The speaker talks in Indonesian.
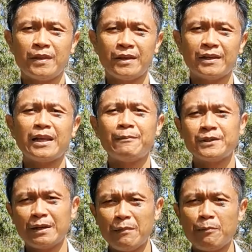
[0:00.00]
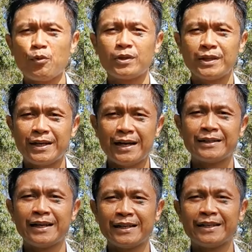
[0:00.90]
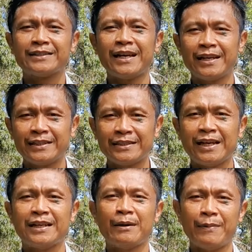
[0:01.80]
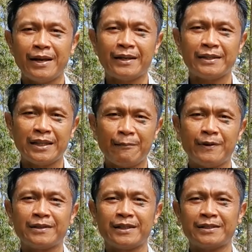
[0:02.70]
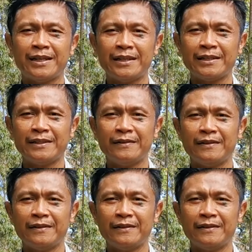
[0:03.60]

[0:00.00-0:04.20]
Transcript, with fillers: Kita bisa membuktikan dari kisah-kisah dalam Alkitab yang terjadi.